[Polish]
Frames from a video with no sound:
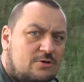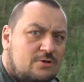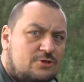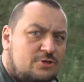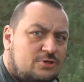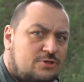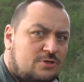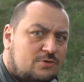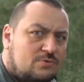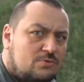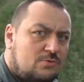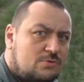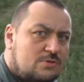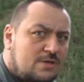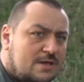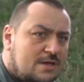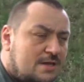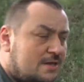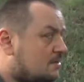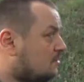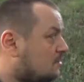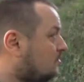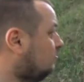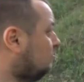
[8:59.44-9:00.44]
jakoś
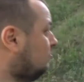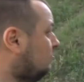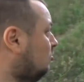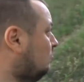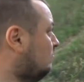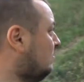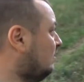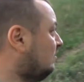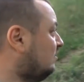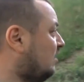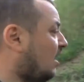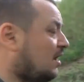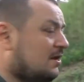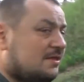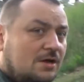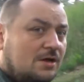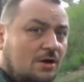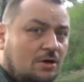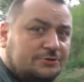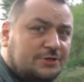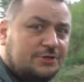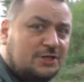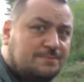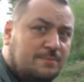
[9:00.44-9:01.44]
szczególnie monumentalnie,
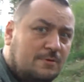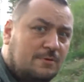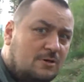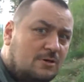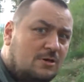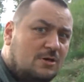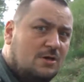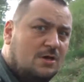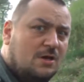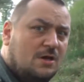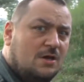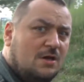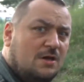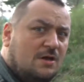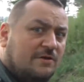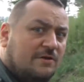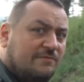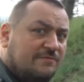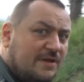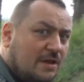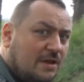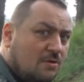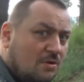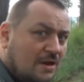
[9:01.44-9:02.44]
chociaż po
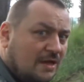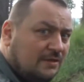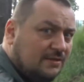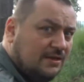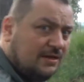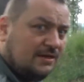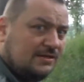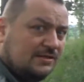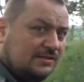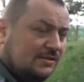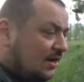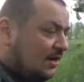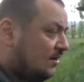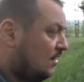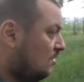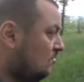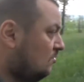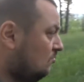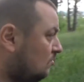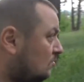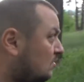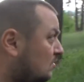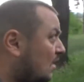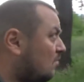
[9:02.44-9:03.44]
wielu latach
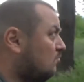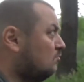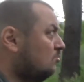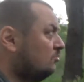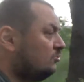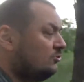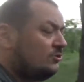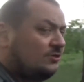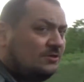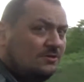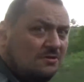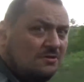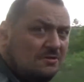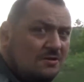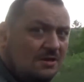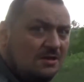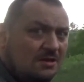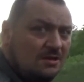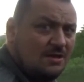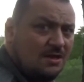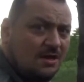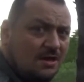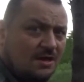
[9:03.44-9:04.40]
starań udało się